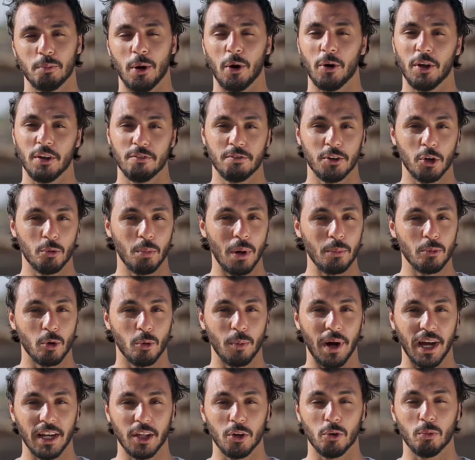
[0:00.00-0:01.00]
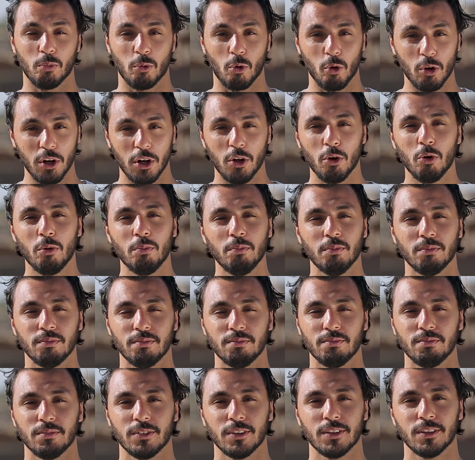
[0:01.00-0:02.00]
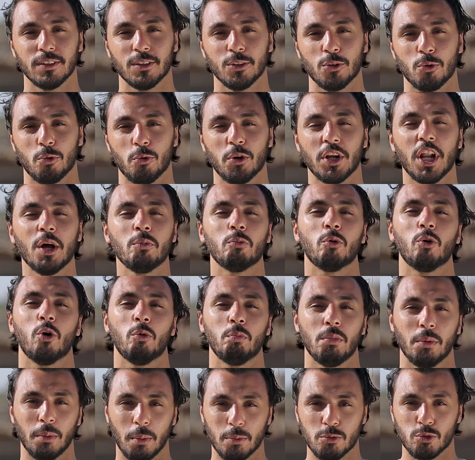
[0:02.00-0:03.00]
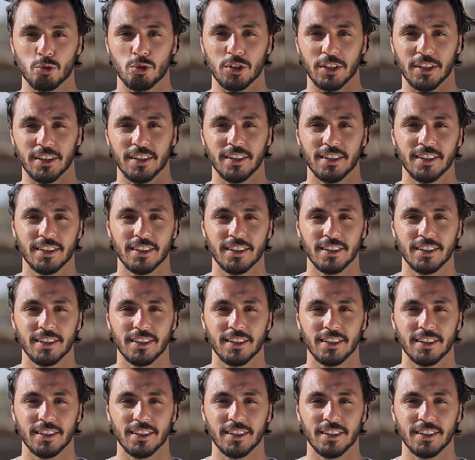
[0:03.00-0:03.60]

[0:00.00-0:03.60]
بقوا يقفلوا بابهم عليهم كل يوم ويناموا وهم مبسوطين